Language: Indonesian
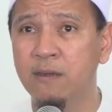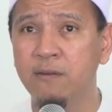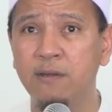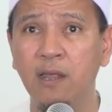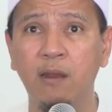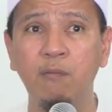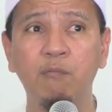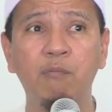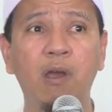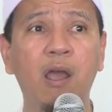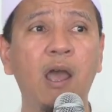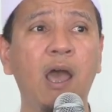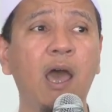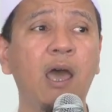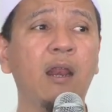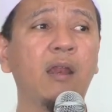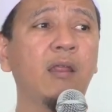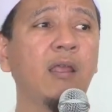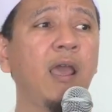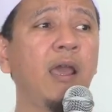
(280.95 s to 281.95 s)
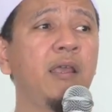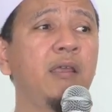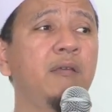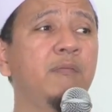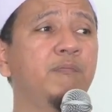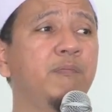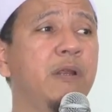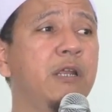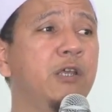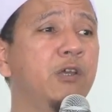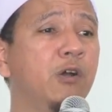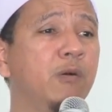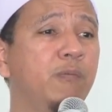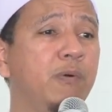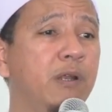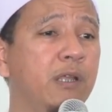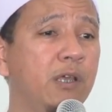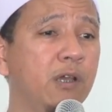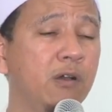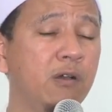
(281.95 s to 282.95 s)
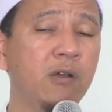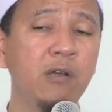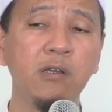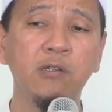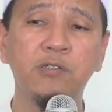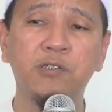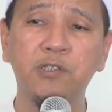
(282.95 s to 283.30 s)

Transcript: dan menghargai beliau-beliau